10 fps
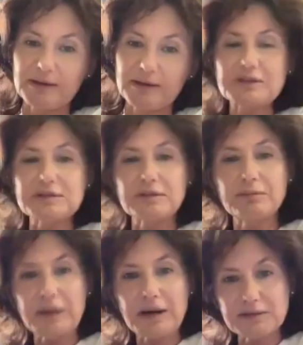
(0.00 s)
więc
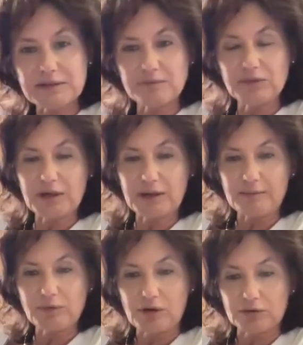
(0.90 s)
ma z tymi
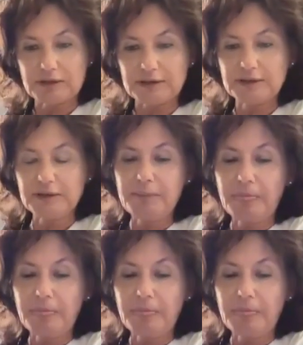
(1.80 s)
nerkami kontakt.